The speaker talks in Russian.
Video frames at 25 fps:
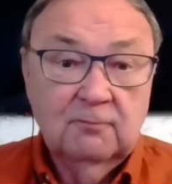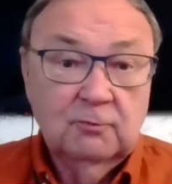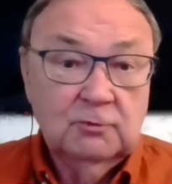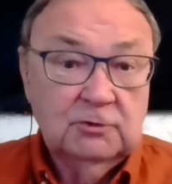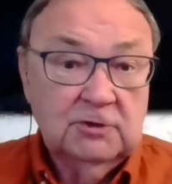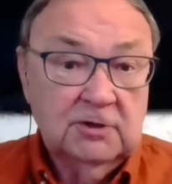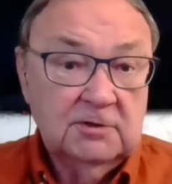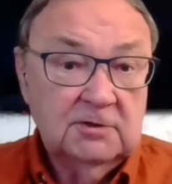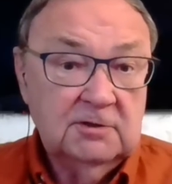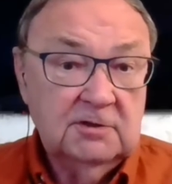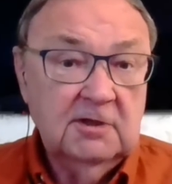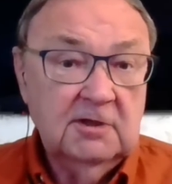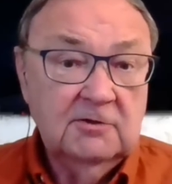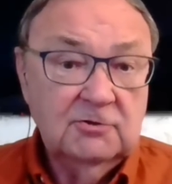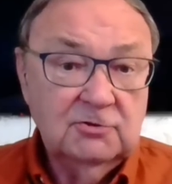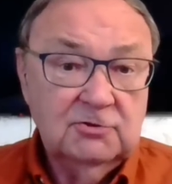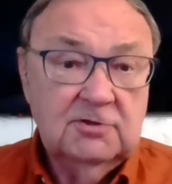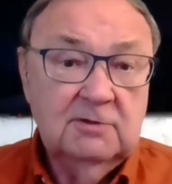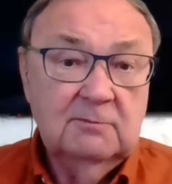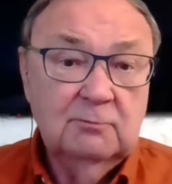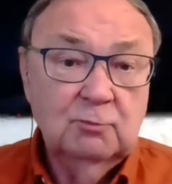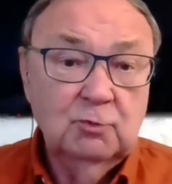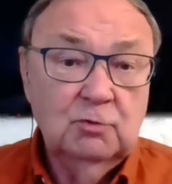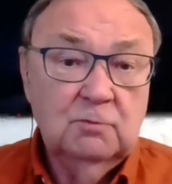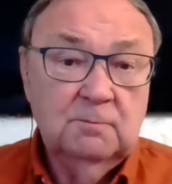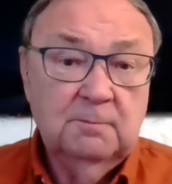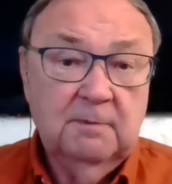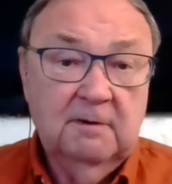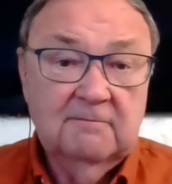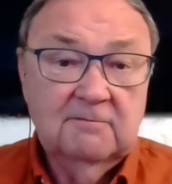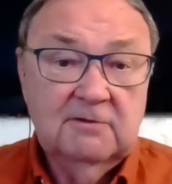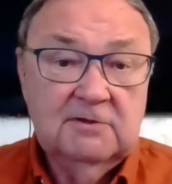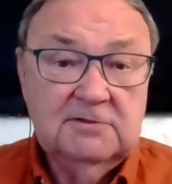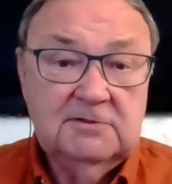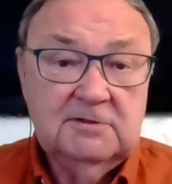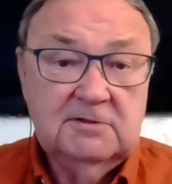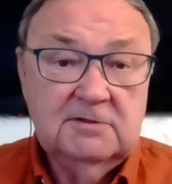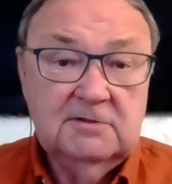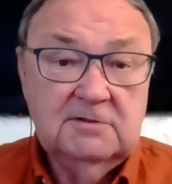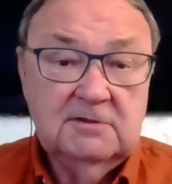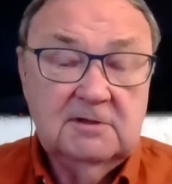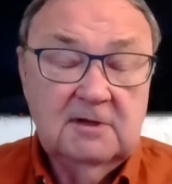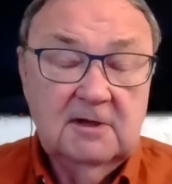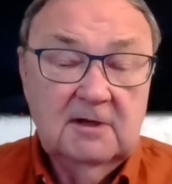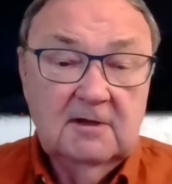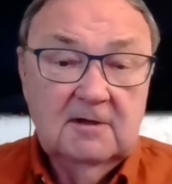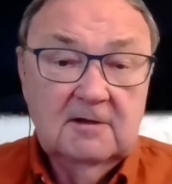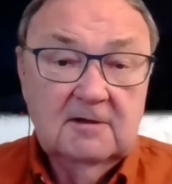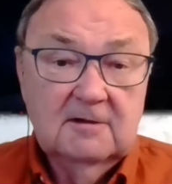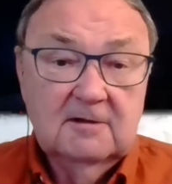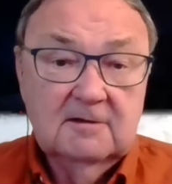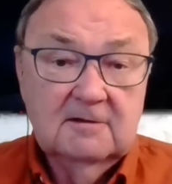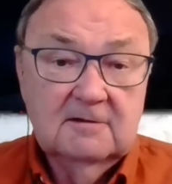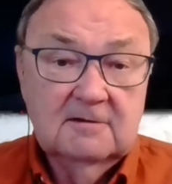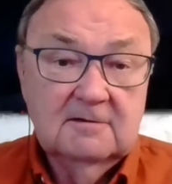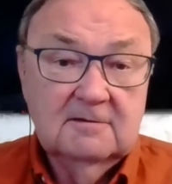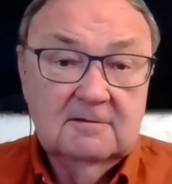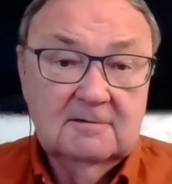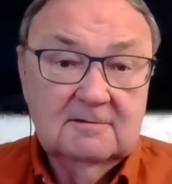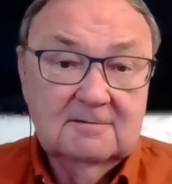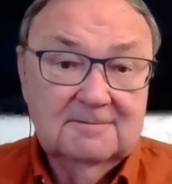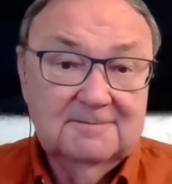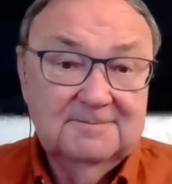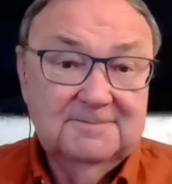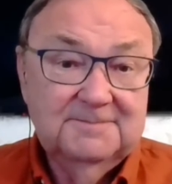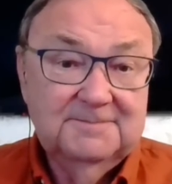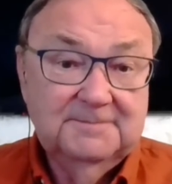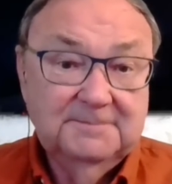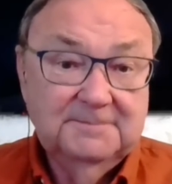вот они должны будут повысить э,